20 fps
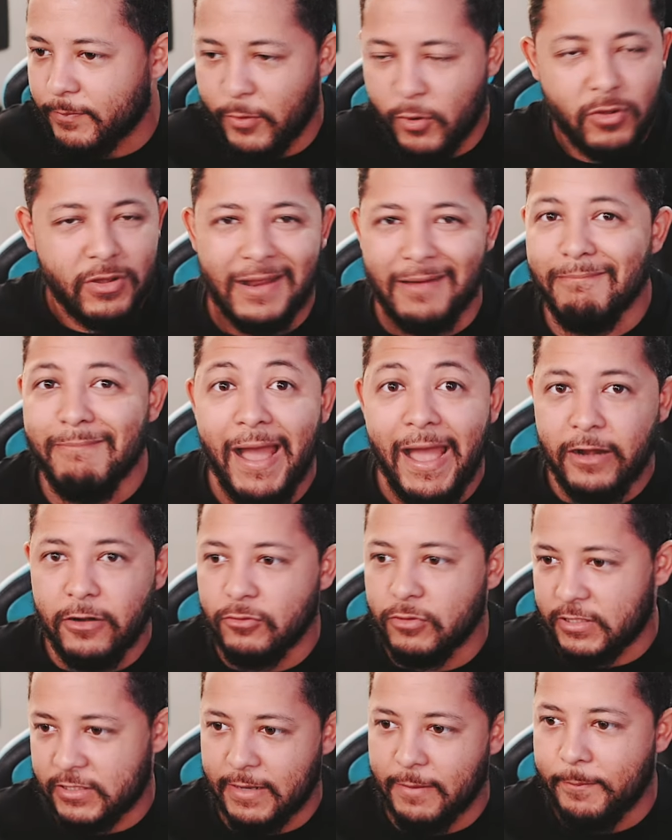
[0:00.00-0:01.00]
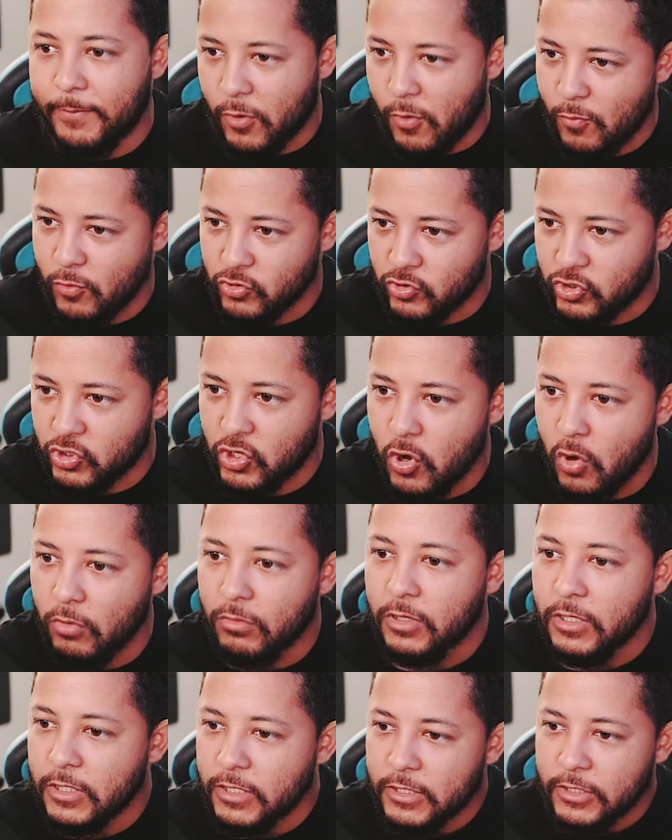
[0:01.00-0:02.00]
programar nuestra
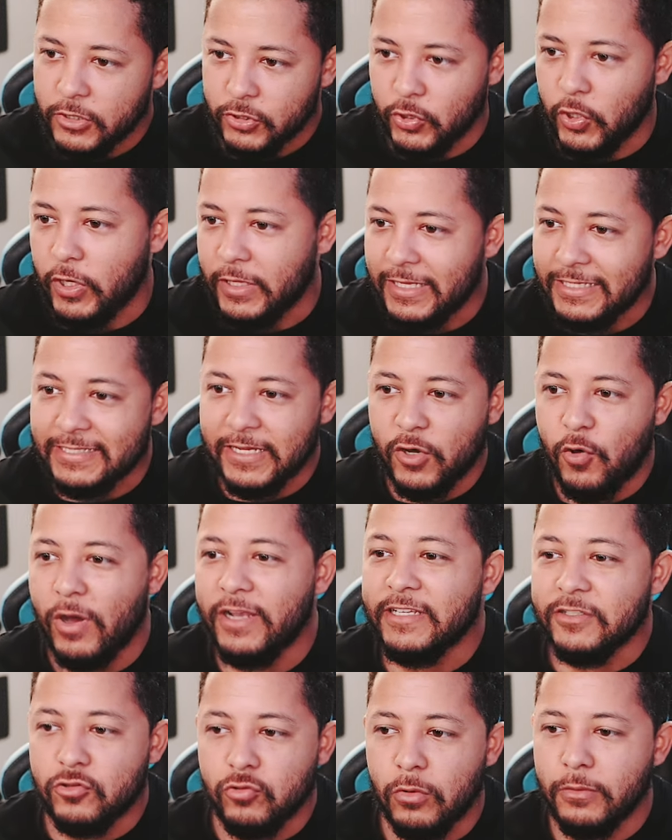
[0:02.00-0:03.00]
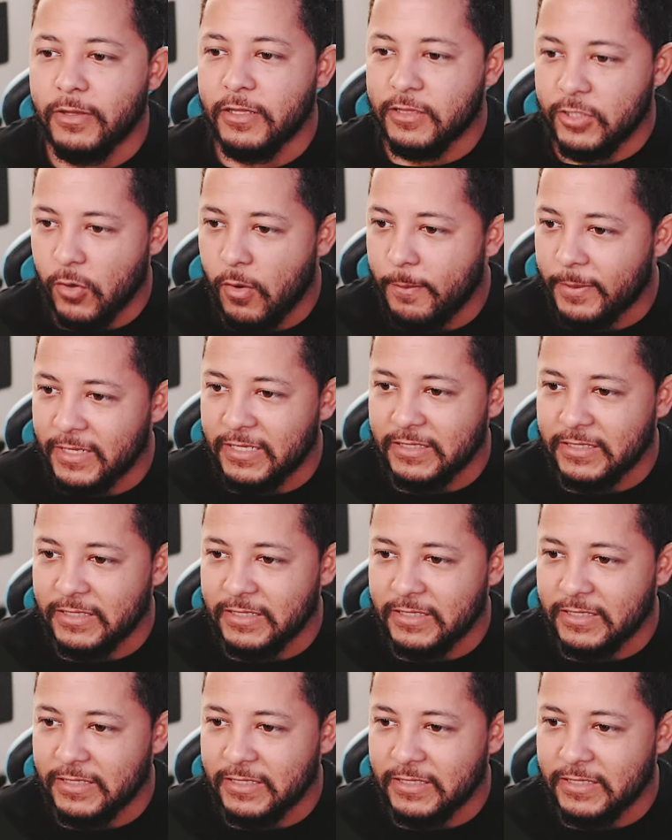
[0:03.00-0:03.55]
promoción, donde dice cuál es tu objetivo